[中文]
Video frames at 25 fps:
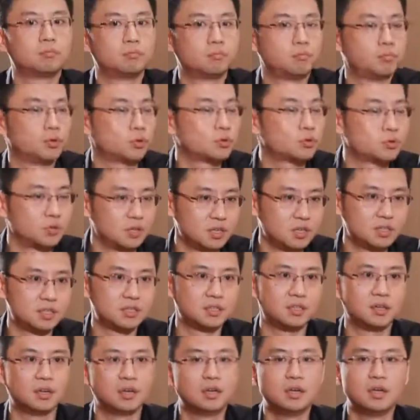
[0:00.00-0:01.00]
比如说一
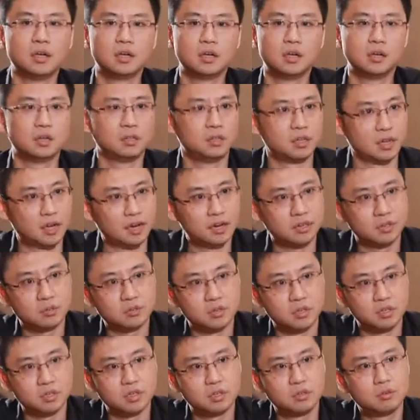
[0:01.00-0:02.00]
些你刚才说
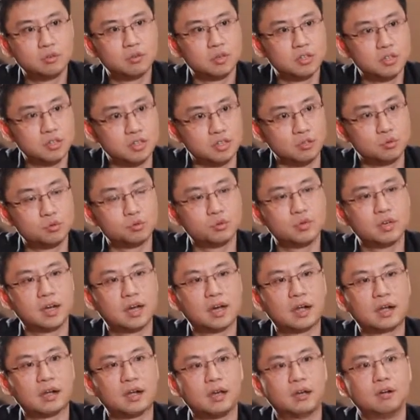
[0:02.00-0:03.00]
的生活起居
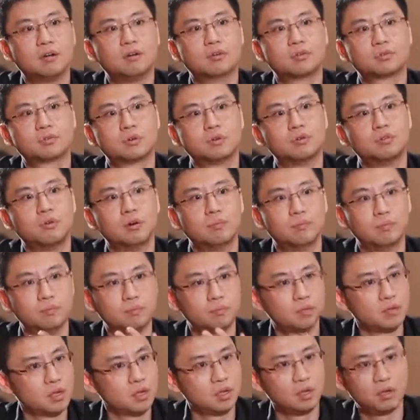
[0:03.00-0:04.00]
啊，然后说我们。
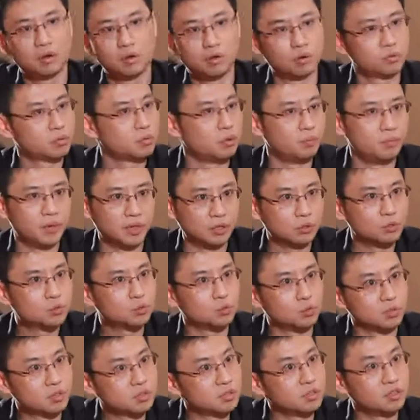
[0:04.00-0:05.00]
或者说民
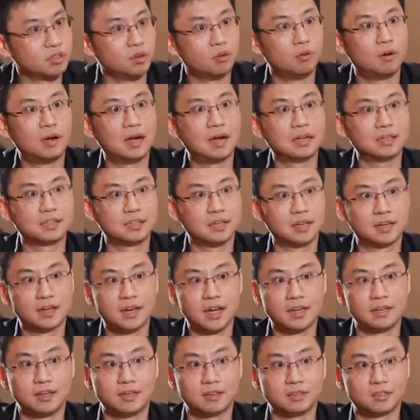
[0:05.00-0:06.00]
主自由啊这些
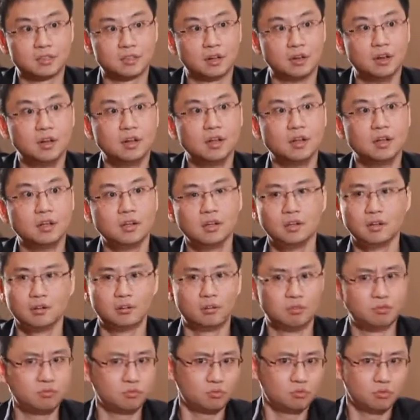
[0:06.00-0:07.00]
概念的时候，
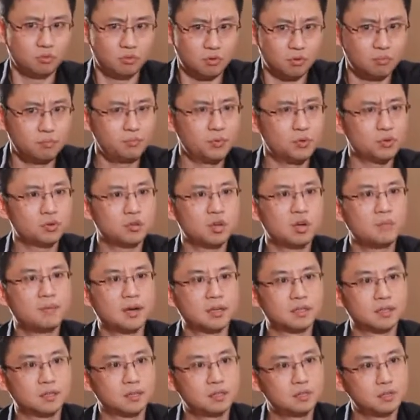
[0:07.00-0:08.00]
我们我们必须要把
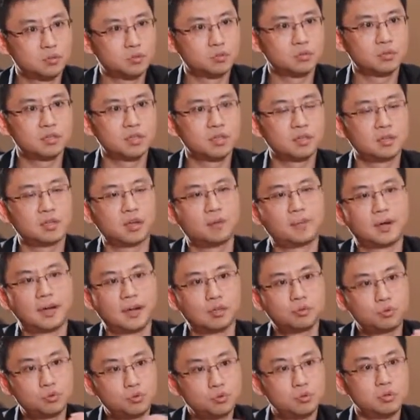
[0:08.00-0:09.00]
这个特殊性要把它
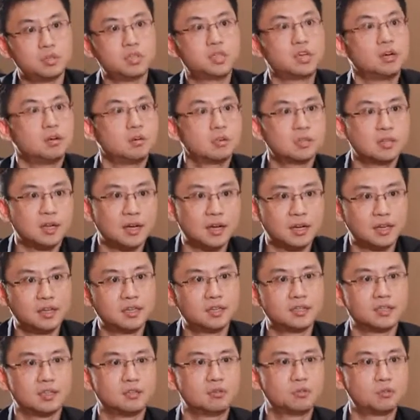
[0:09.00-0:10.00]
聚焦在一
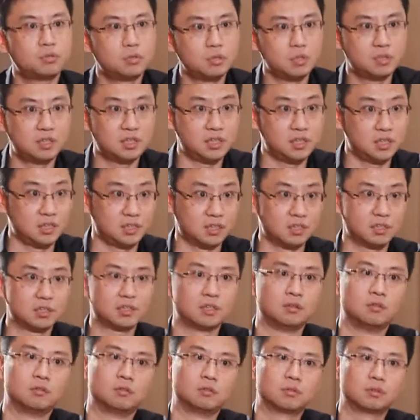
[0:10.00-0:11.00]
些具体的这
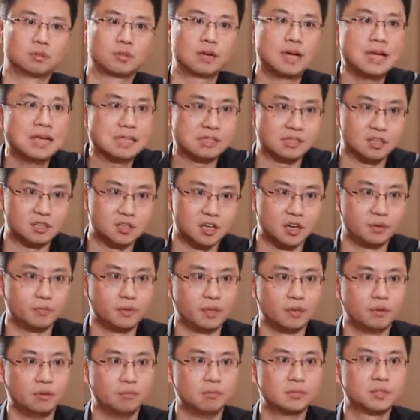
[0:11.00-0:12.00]
种 case 上
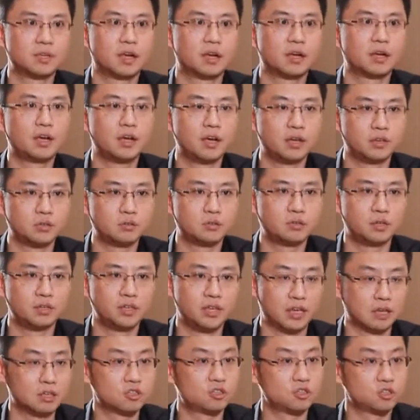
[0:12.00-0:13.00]
面，我们才可以说
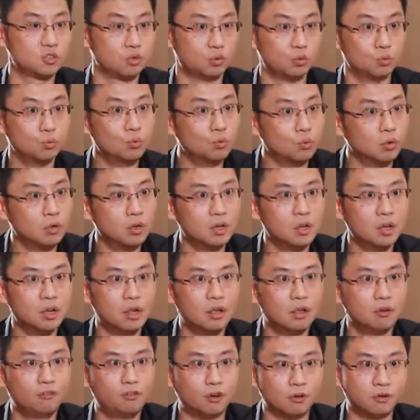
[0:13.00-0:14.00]
言之有物。
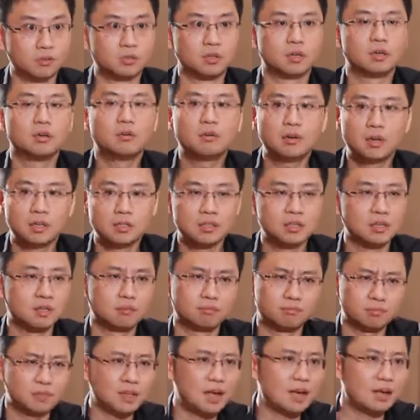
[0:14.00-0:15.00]
否则的话，这个
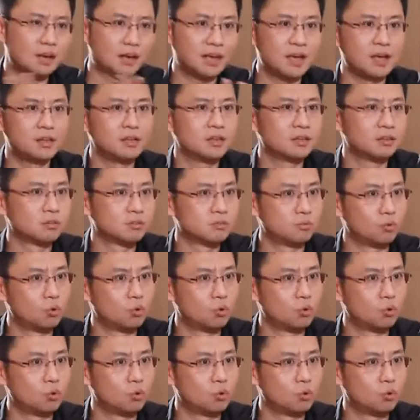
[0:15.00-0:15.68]
大概念的那种